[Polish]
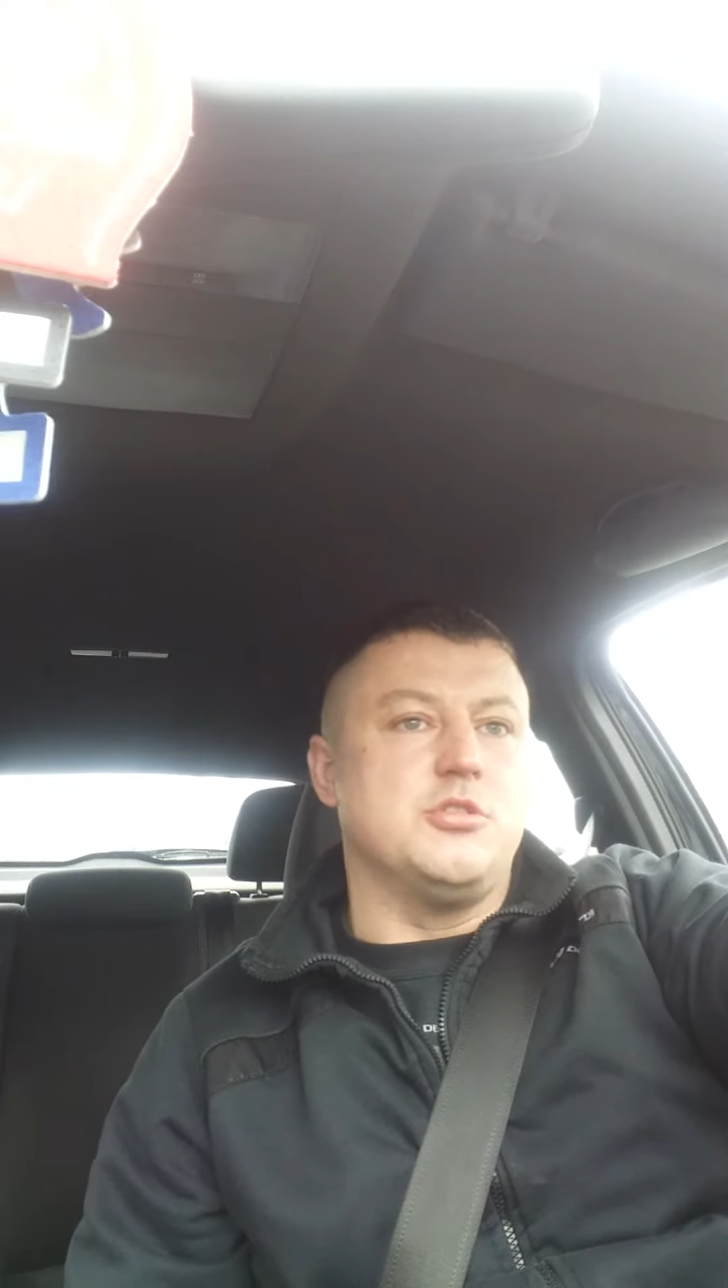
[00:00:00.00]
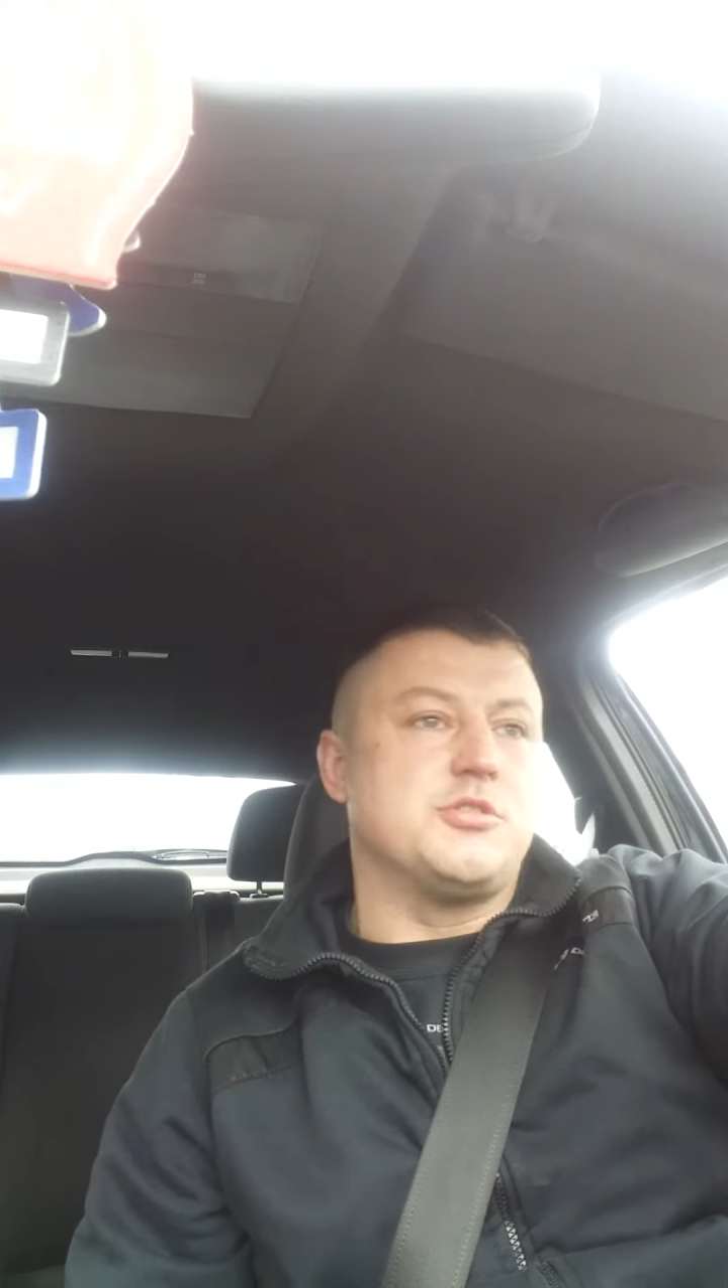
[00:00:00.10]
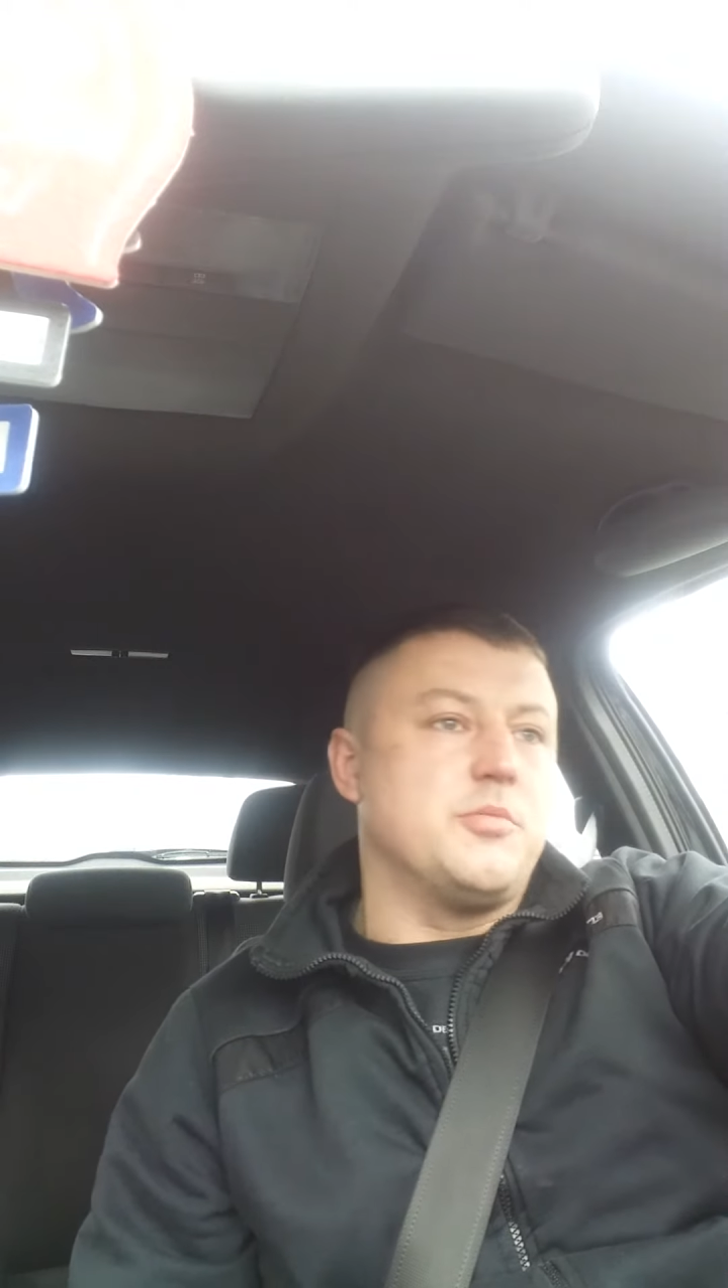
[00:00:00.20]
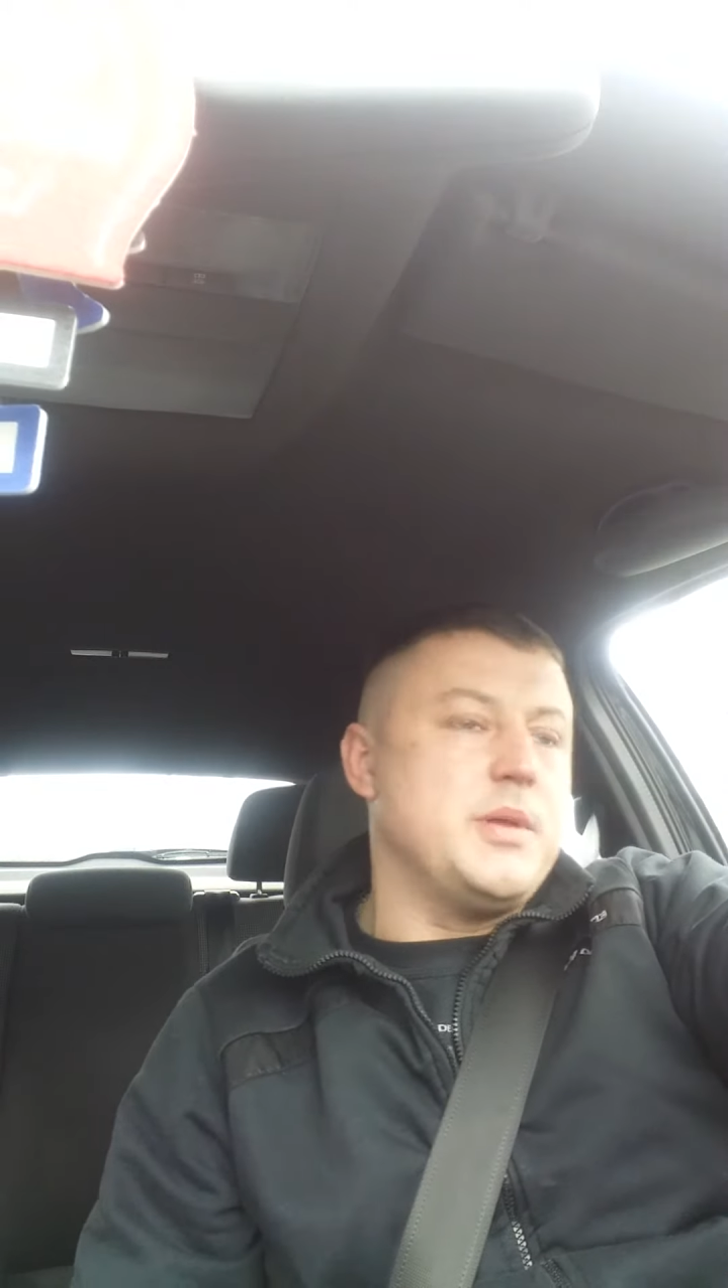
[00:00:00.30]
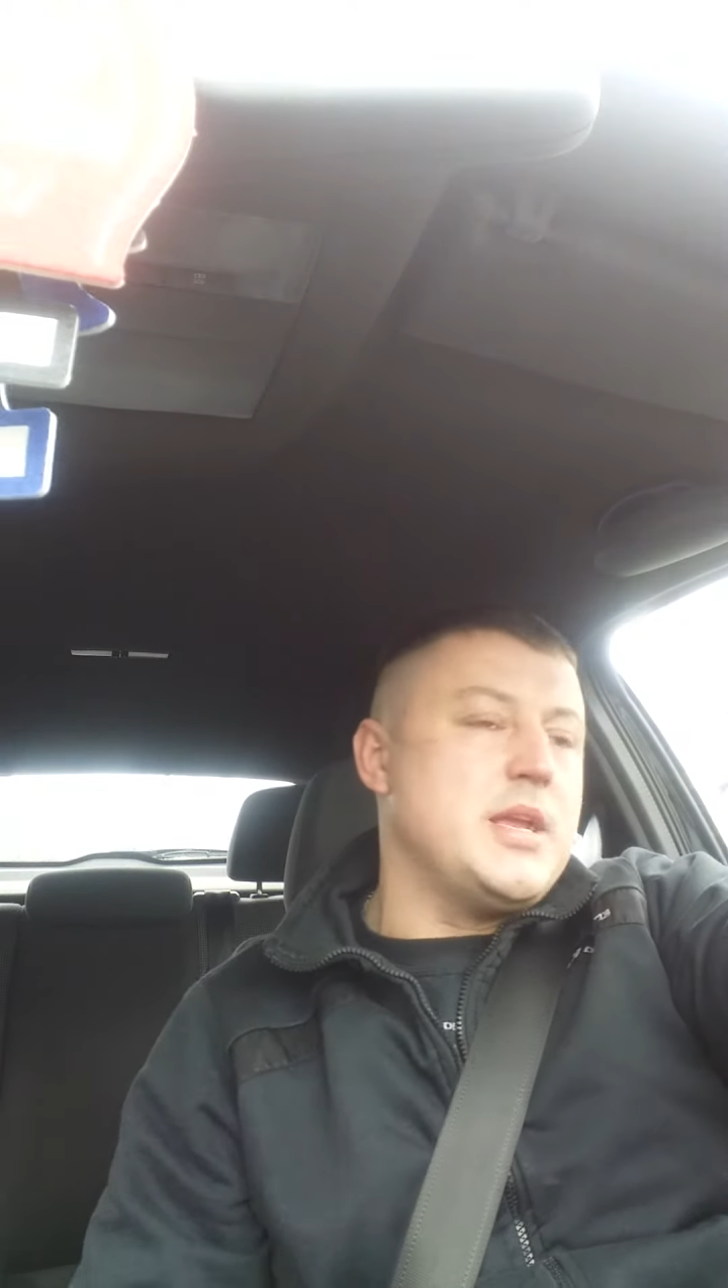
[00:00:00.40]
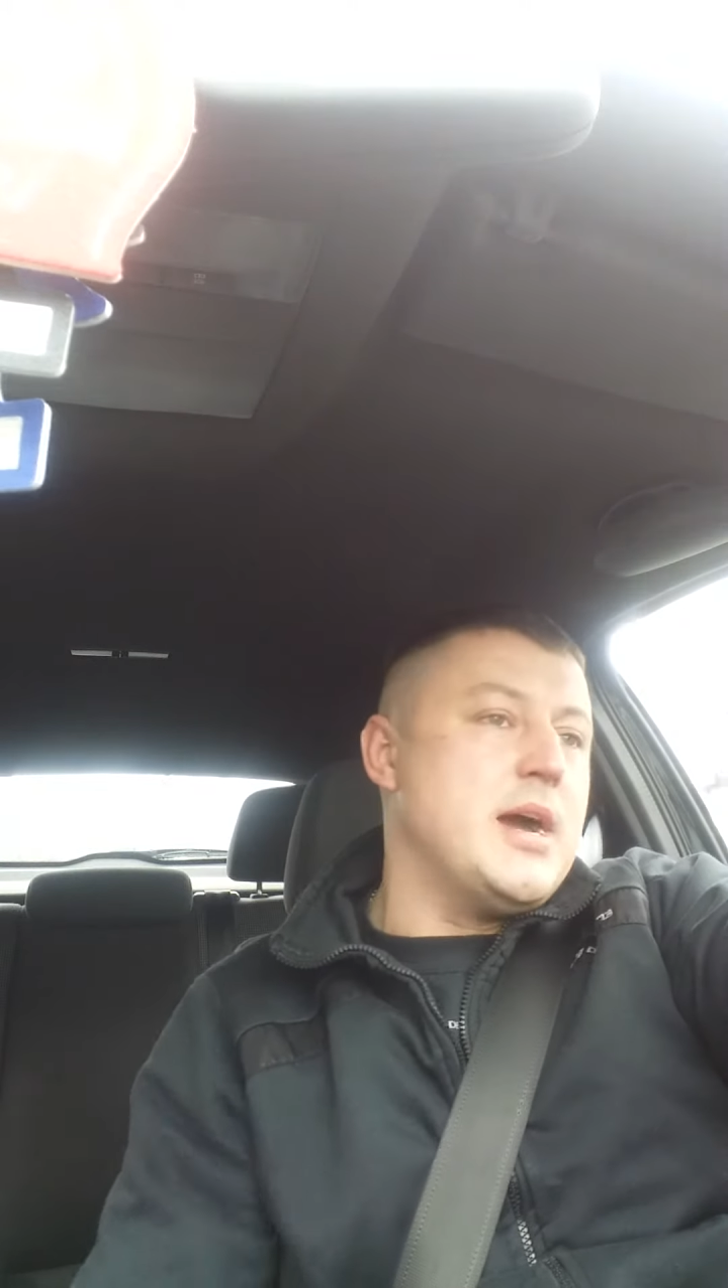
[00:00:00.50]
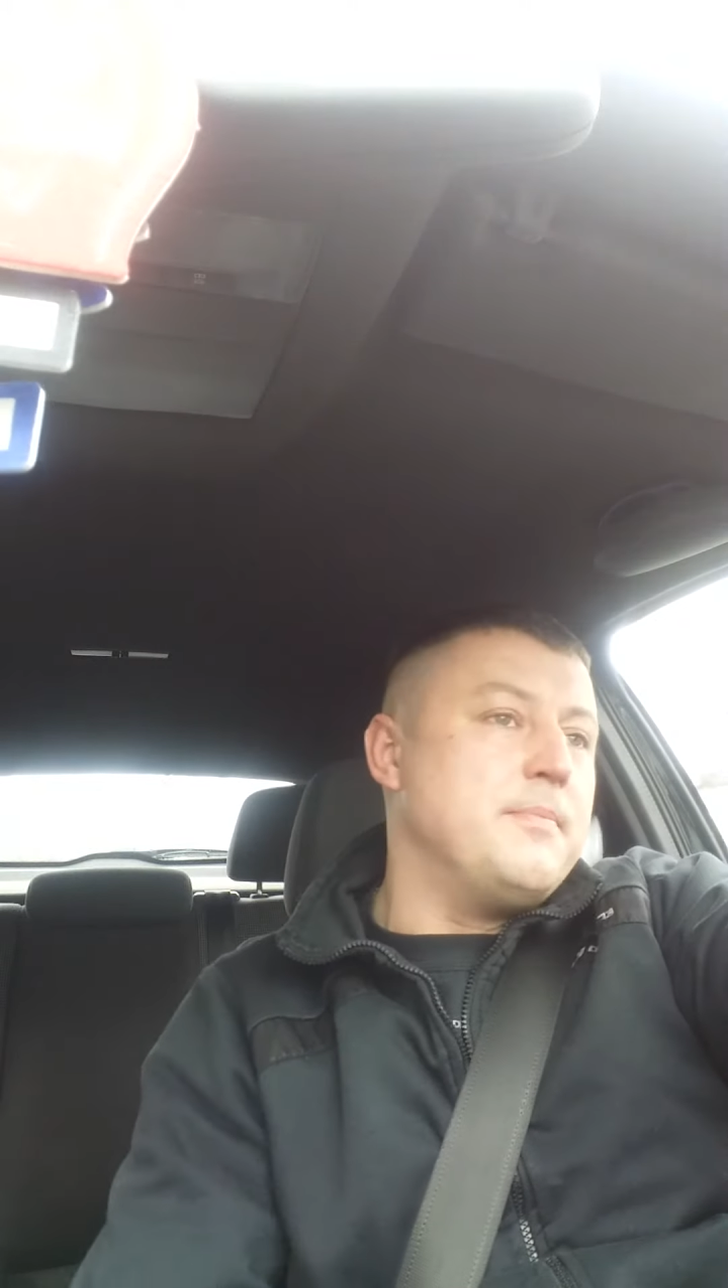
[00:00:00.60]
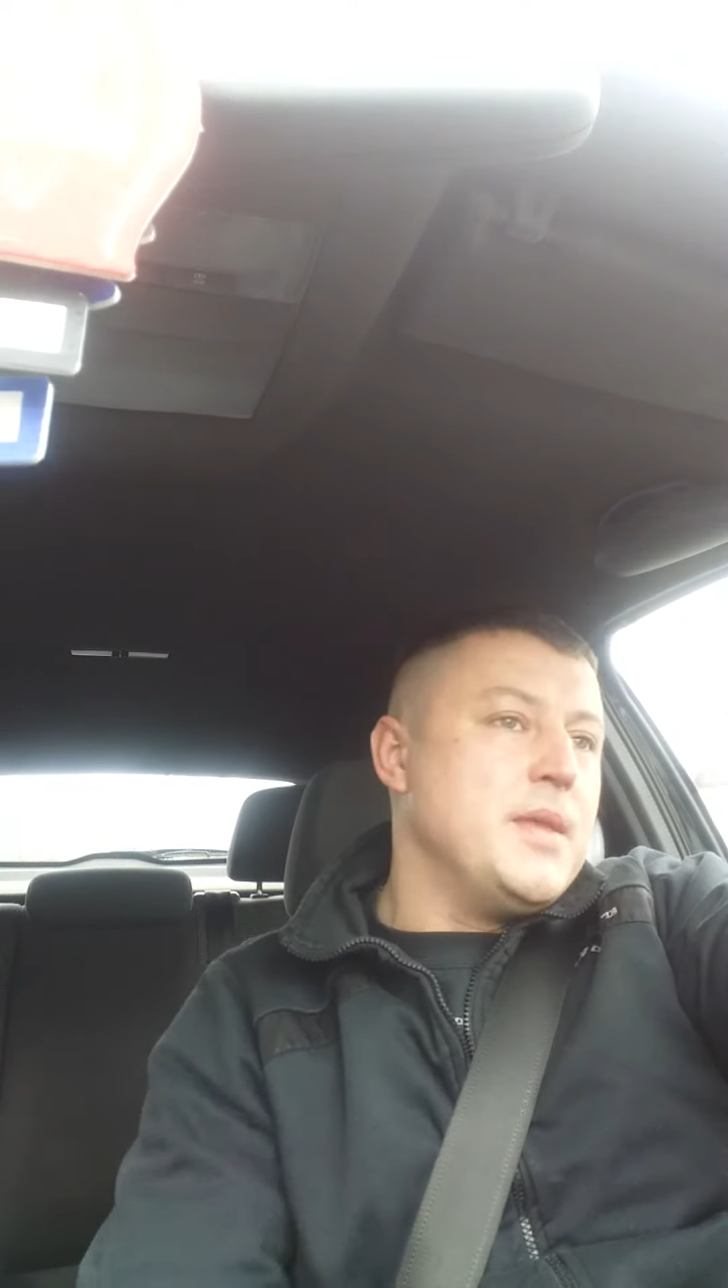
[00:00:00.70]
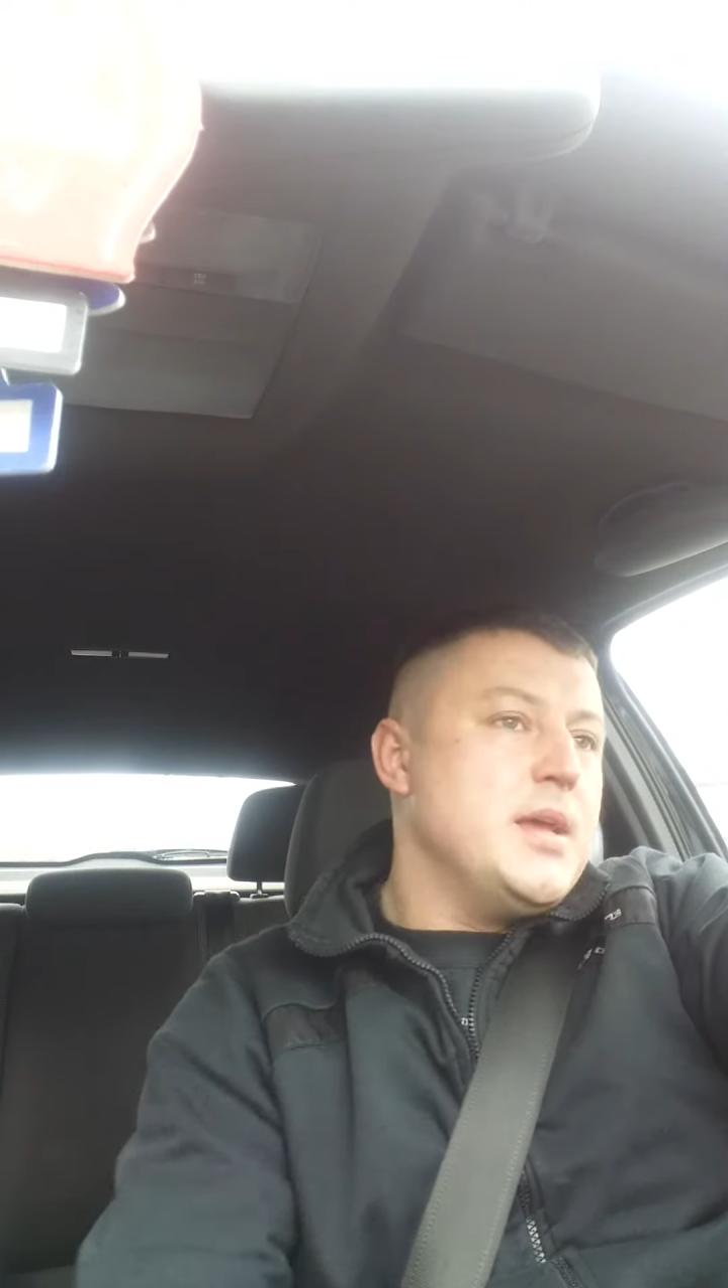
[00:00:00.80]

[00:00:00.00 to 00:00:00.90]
do zrobienia,